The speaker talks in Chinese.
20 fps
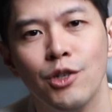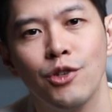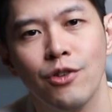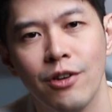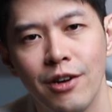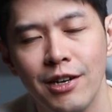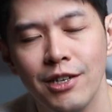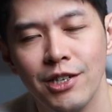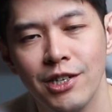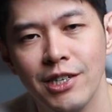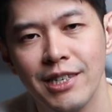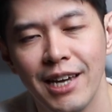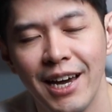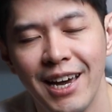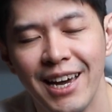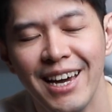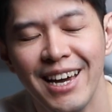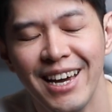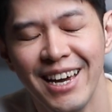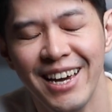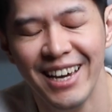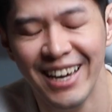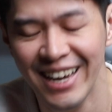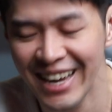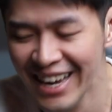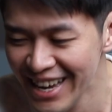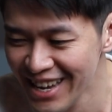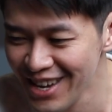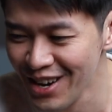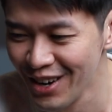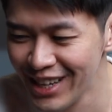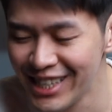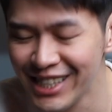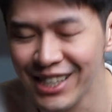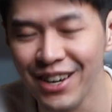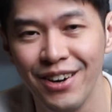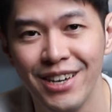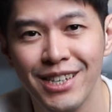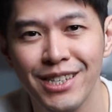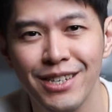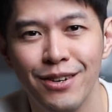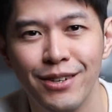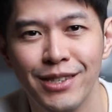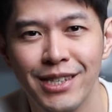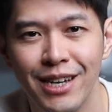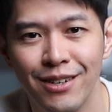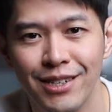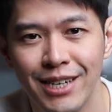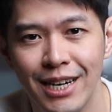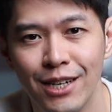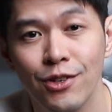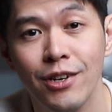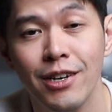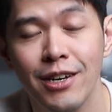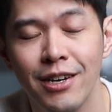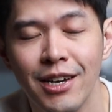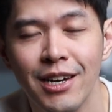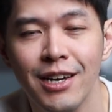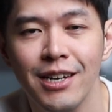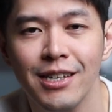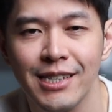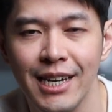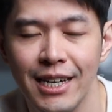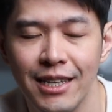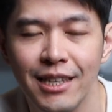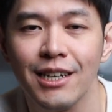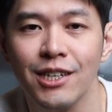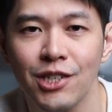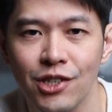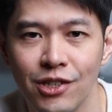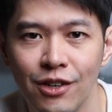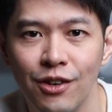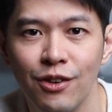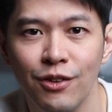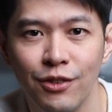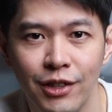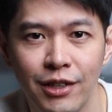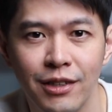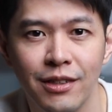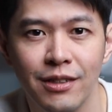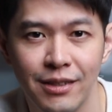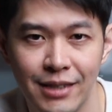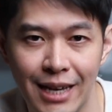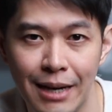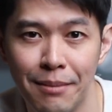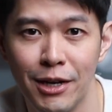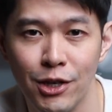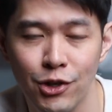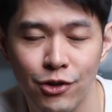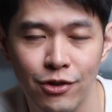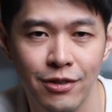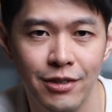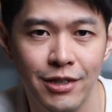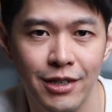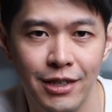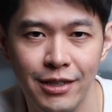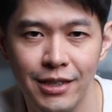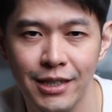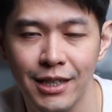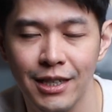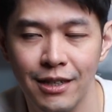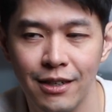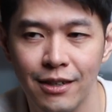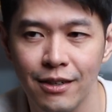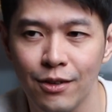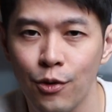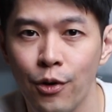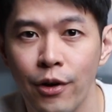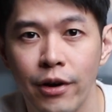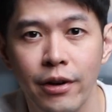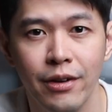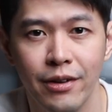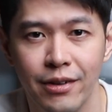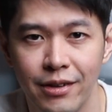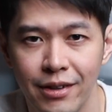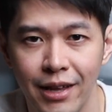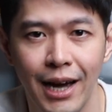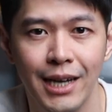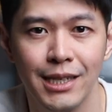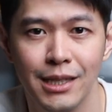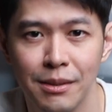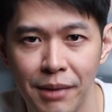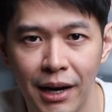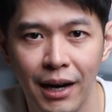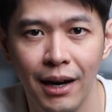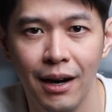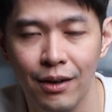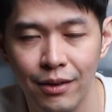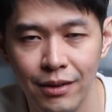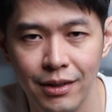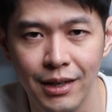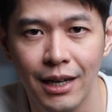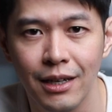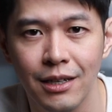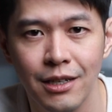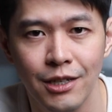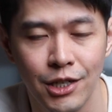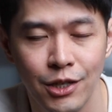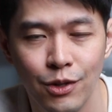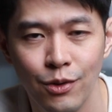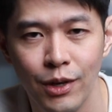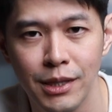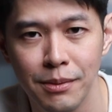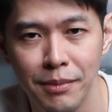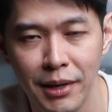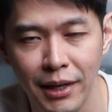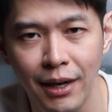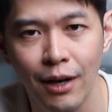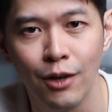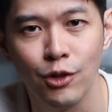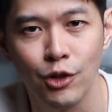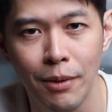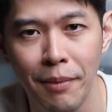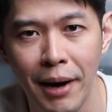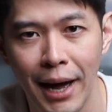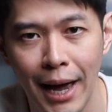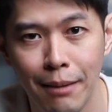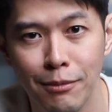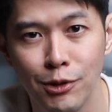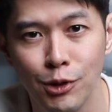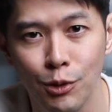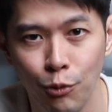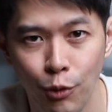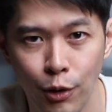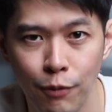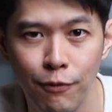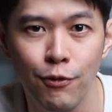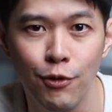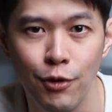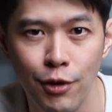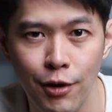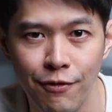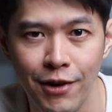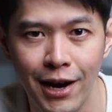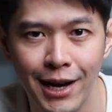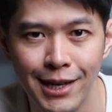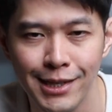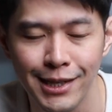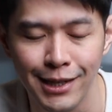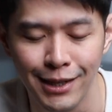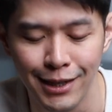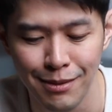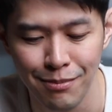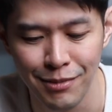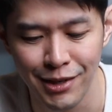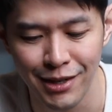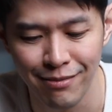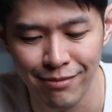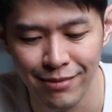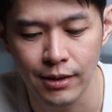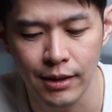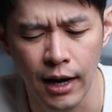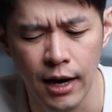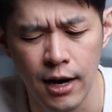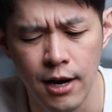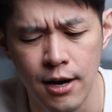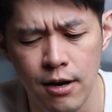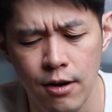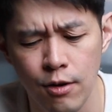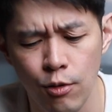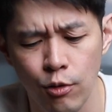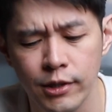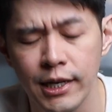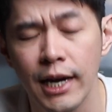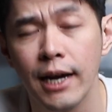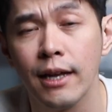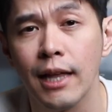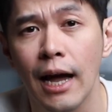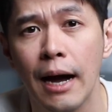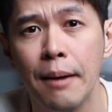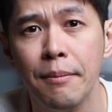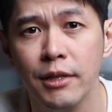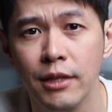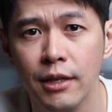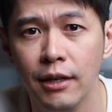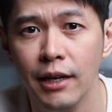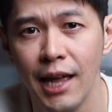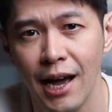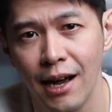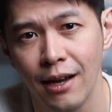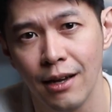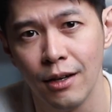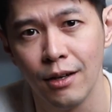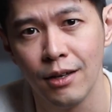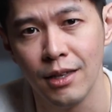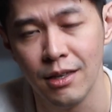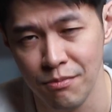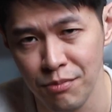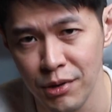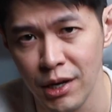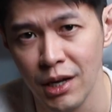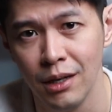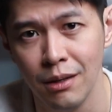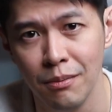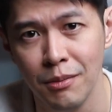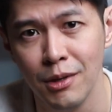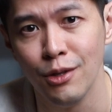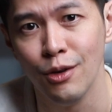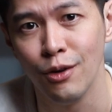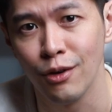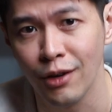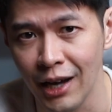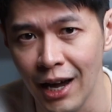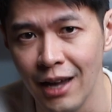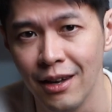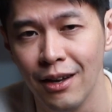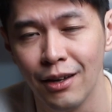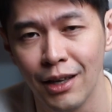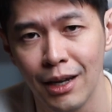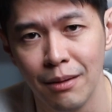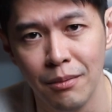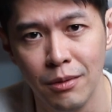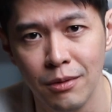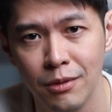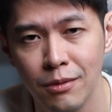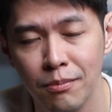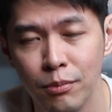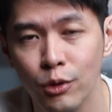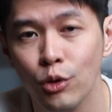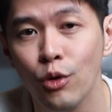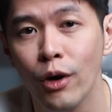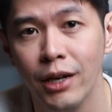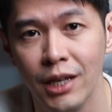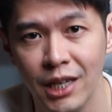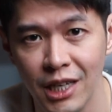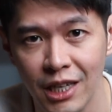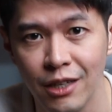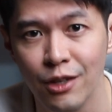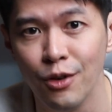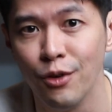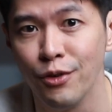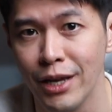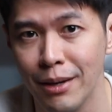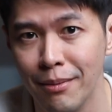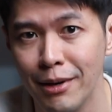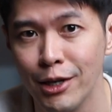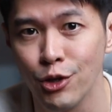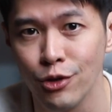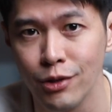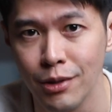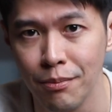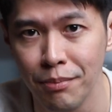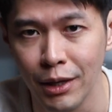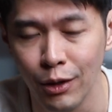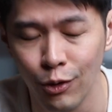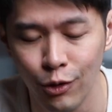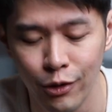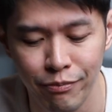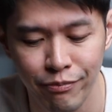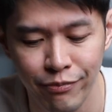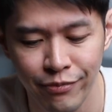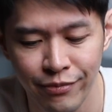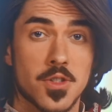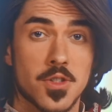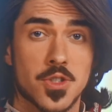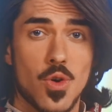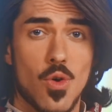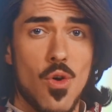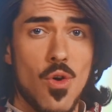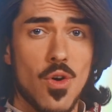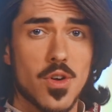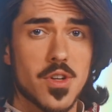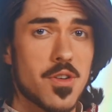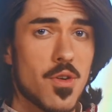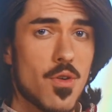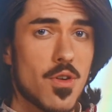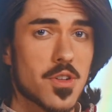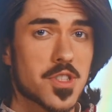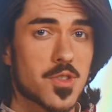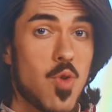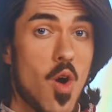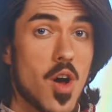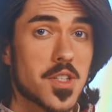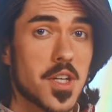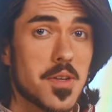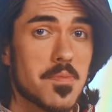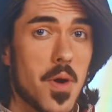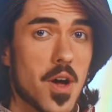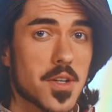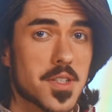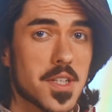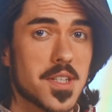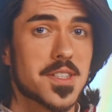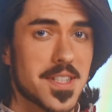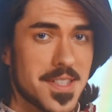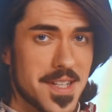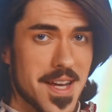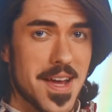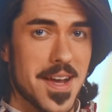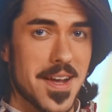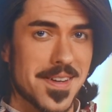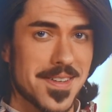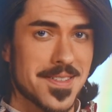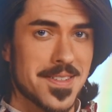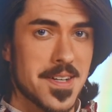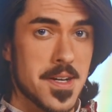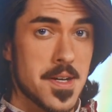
的。虽然现在有的时候也是有造假，所以在那个时候呢，亚马逊的这个 credit 还是蛮好的，它可信度还是蛮高，所以把 Amazon review 也放在这个里面。他，我在他们的两个影片里面都看到他们不断的引用亚马逊的评论。So order your squatty potty today.